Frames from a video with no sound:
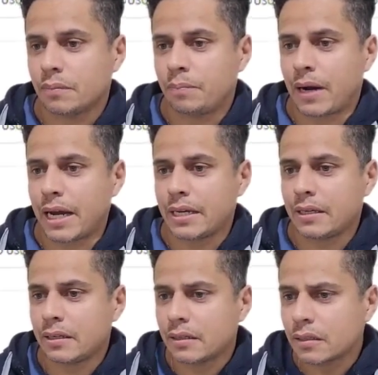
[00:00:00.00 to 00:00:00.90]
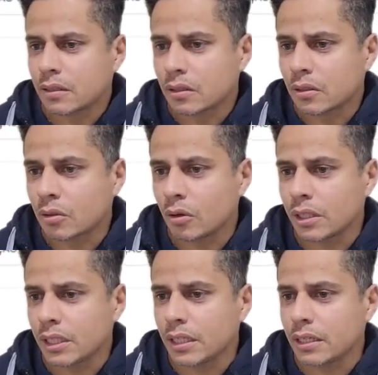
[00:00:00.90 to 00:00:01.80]
Pai
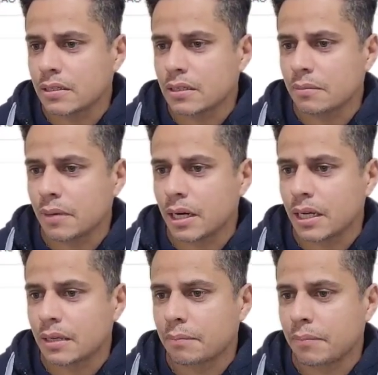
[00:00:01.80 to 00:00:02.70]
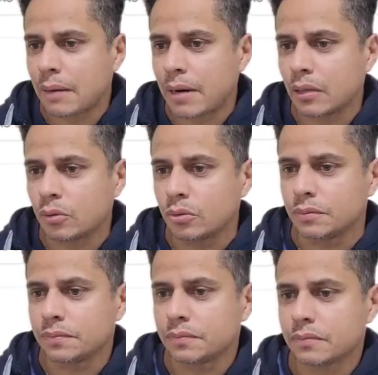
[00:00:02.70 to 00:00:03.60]
Golias e mãe
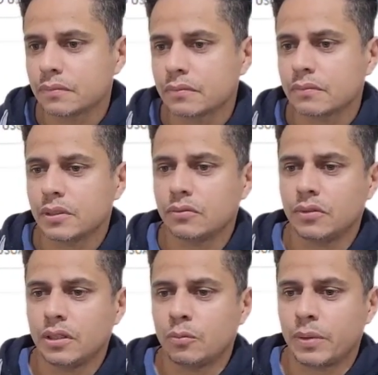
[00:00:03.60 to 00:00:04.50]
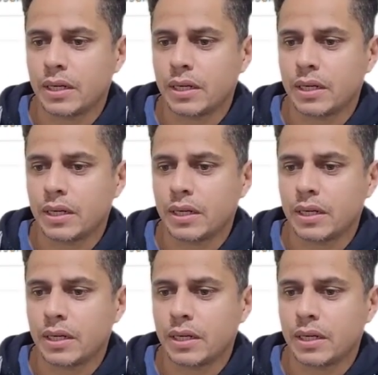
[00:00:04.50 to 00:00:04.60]
Babalu. Vamos ver o